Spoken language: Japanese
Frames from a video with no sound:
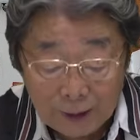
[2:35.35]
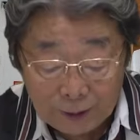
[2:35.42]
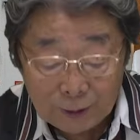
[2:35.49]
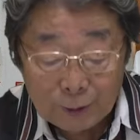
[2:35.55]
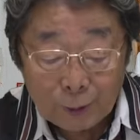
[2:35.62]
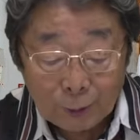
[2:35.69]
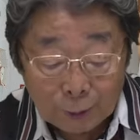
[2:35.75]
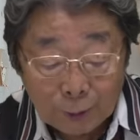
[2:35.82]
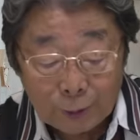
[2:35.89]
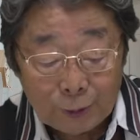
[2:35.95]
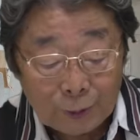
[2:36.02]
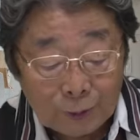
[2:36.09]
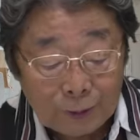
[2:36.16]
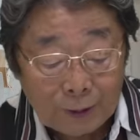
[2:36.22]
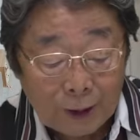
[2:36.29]
いうことを
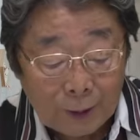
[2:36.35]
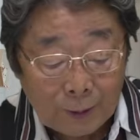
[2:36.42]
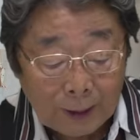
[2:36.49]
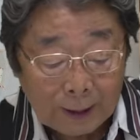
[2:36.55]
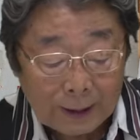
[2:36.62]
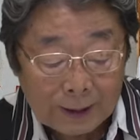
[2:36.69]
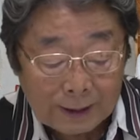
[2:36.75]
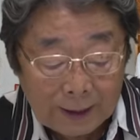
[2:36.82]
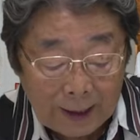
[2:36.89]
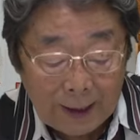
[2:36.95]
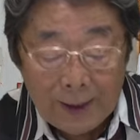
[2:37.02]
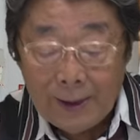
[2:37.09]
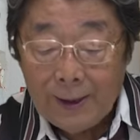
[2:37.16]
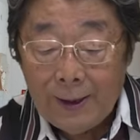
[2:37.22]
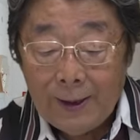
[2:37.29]
言ってるわけです
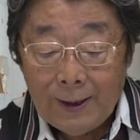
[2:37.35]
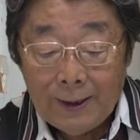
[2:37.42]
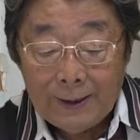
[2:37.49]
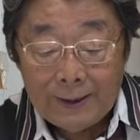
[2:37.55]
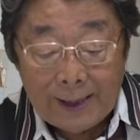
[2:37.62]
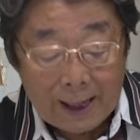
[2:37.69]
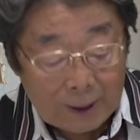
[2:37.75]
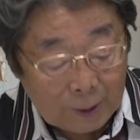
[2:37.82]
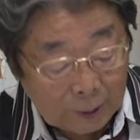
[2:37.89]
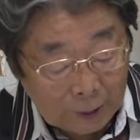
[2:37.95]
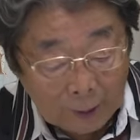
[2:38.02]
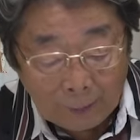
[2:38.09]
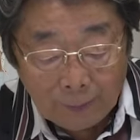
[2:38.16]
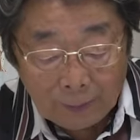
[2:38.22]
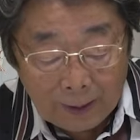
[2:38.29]
ね。なるほど。
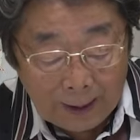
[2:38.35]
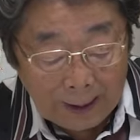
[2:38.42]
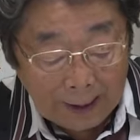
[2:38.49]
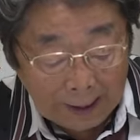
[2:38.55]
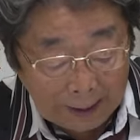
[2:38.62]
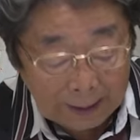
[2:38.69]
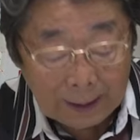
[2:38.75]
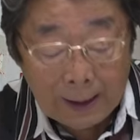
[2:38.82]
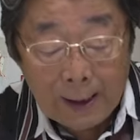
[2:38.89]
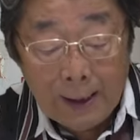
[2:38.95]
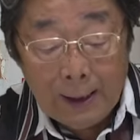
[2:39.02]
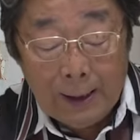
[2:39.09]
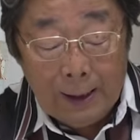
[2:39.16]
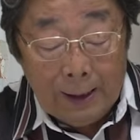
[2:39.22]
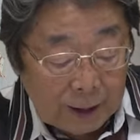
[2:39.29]
はい。
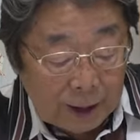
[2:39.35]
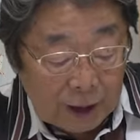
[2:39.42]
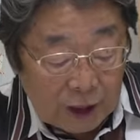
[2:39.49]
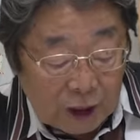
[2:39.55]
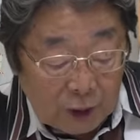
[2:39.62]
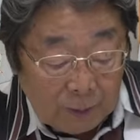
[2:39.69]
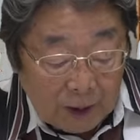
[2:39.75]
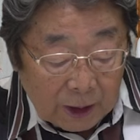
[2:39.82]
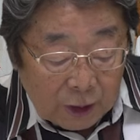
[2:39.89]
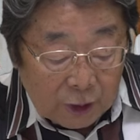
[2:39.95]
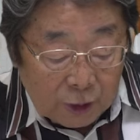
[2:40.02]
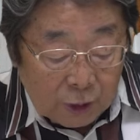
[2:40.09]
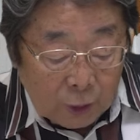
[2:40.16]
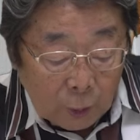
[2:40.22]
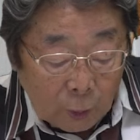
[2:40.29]
石破
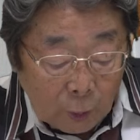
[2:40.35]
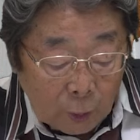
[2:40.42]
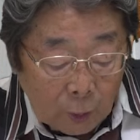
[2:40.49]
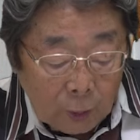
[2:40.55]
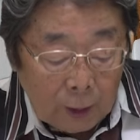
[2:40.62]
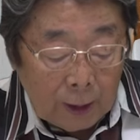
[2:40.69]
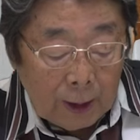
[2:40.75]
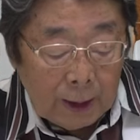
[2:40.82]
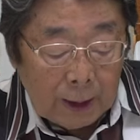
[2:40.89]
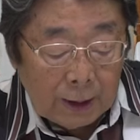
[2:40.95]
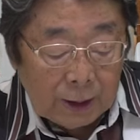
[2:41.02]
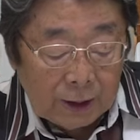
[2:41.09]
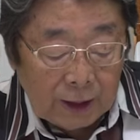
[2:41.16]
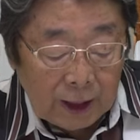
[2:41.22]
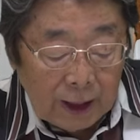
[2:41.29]
首相
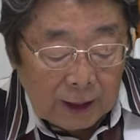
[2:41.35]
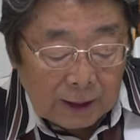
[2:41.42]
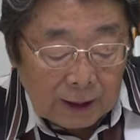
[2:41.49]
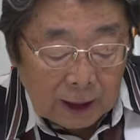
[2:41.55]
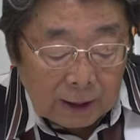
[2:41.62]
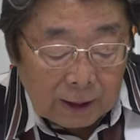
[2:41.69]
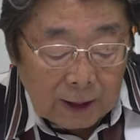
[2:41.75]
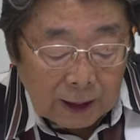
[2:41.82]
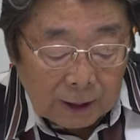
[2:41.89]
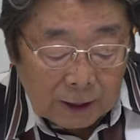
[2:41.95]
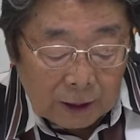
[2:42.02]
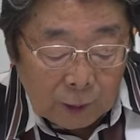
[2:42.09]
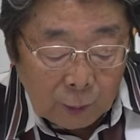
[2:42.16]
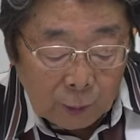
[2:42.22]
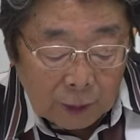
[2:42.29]
政策
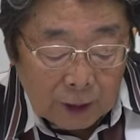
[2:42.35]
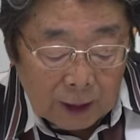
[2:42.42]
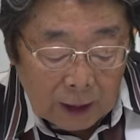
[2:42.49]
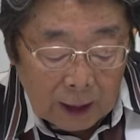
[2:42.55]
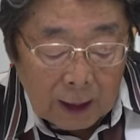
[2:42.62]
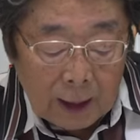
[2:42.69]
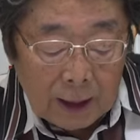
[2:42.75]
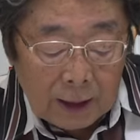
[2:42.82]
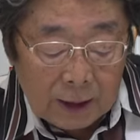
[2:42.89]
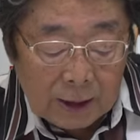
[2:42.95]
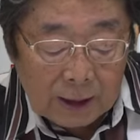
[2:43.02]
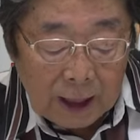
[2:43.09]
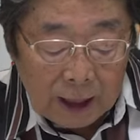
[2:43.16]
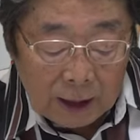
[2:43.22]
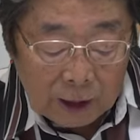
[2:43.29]
活動費
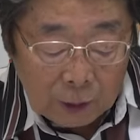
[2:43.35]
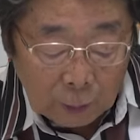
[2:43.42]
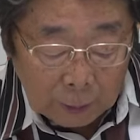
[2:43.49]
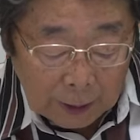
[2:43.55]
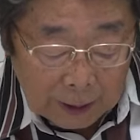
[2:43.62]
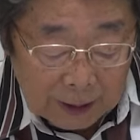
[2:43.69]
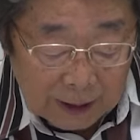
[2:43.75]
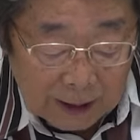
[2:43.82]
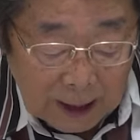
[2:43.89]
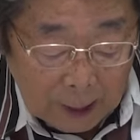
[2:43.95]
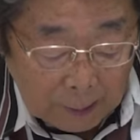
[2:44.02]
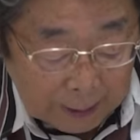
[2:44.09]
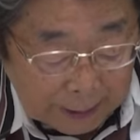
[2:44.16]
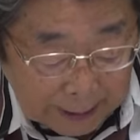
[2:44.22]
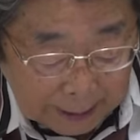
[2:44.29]
選挙で
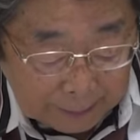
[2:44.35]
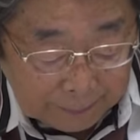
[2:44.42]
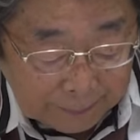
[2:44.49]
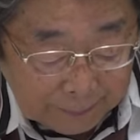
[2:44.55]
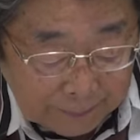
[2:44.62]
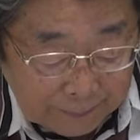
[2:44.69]
使わない。